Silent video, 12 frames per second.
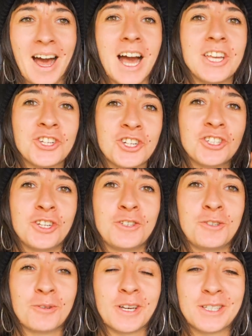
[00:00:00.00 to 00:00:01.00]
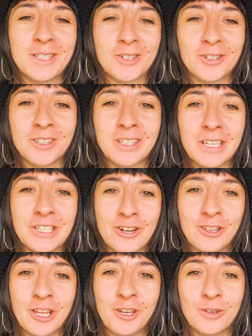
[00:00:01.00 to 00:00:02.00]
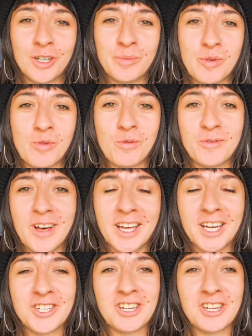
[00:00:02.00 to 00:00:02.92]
A jeszcze gdzieś z drugiej strony Zielonej Góry był uwaga,